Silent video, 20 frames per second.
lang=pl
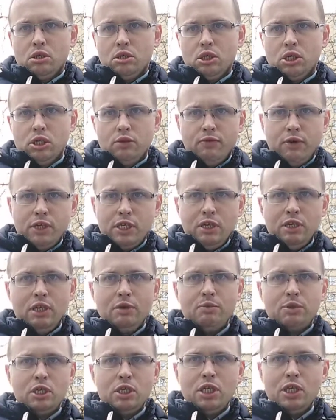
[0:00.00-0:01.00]
E, właściwie
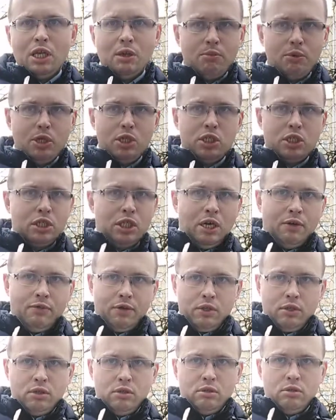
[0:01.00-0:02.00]
niemcy nie najbliższy nawet,
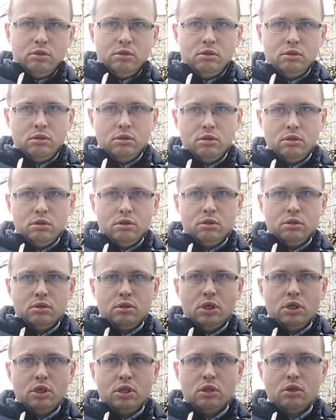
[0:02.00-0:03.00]
e,
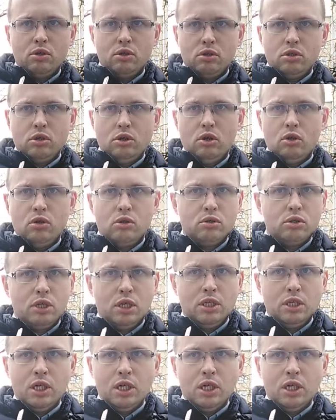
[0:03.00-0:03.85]
jeśli chodzi o ten.